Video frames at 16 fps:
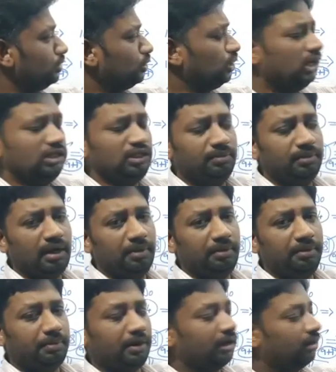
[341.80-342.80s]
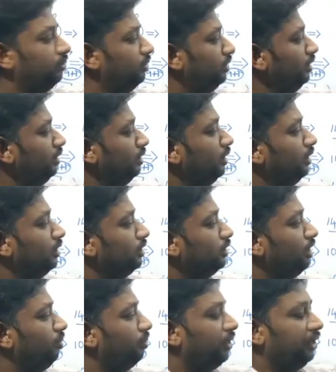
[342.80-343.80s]
ஸோ அல்ஜிப்ரா அப்படின்னு பார்க்கும்போது
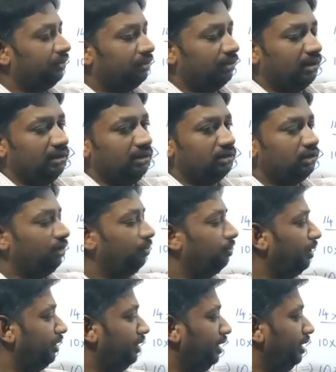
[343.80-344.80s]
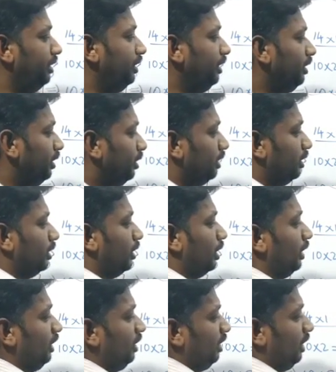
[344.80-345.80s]
த்ரீ பாயிண்ட் ஒன்லேருந்து த்ரீ பாயிண்ட் எயிட்டு
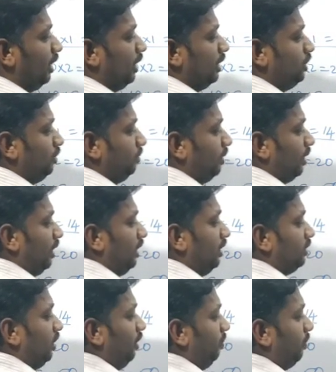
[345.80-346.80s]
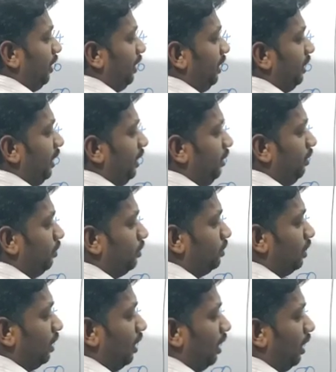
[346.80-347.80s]
அதே அல்ஜிப்ராவில் த்ரீ பாயிண்ட் டென்
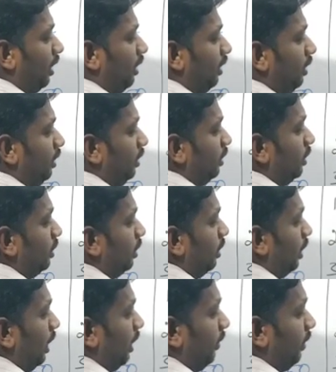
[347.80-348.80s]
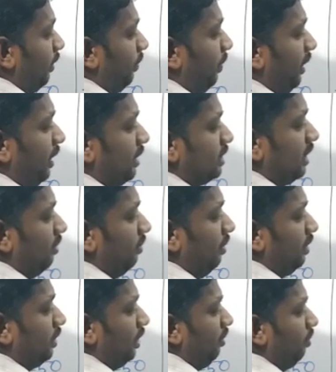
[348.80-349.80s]
கொடுத்துருக்காங்க அப்புறம்
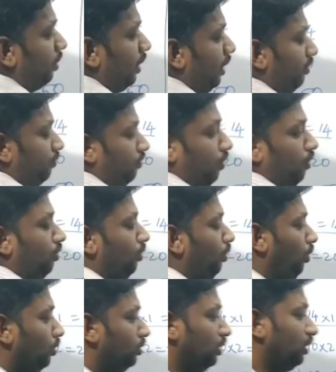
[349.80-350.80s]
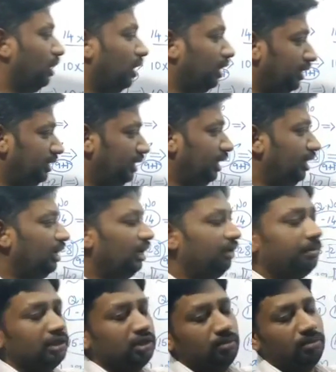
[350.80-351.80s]
எக்ஸாம்பிள் த்ரீ பாயிண்ட் ஃபோர் டூ கொடுத்துருக்காங்க இது
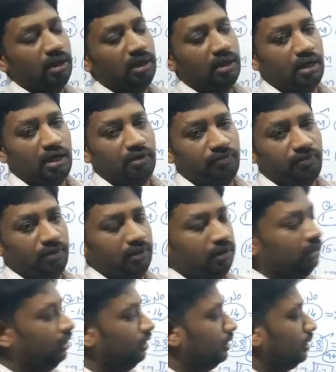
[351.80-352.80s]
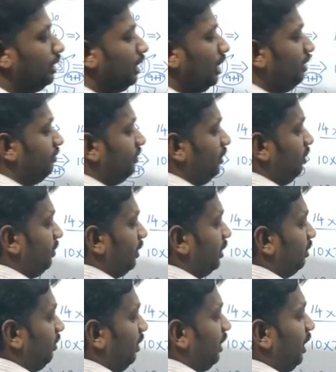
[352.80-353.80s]
என்னன்னு பார்த்தோம்னா கிராஃப் இந்த கிராஃப் வந்து
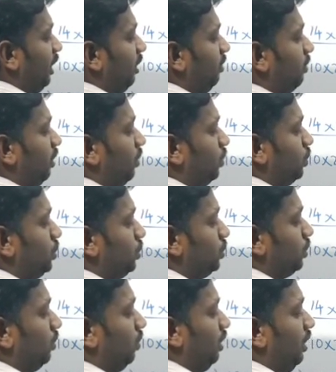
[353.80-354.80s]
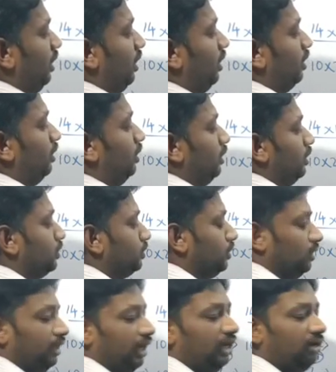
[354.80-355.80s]
பார்த்தோம்னா எயிட் மார்க் கொஷின் சொன்னோம் இல்லையா ஸோ
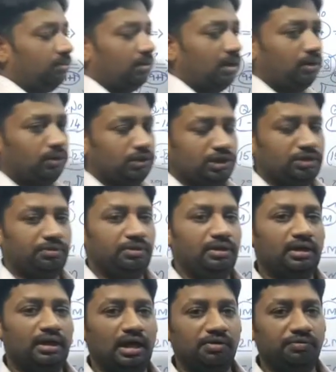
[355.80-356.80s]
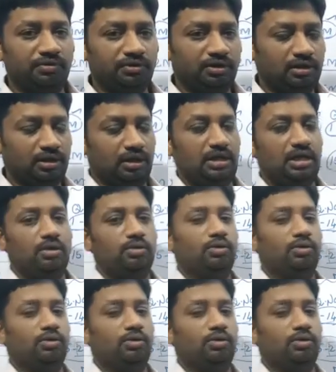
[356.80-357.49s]
அந்த எயிட் மார்க் கொஷின் வந்து கிராஃப் வந்து தனியாக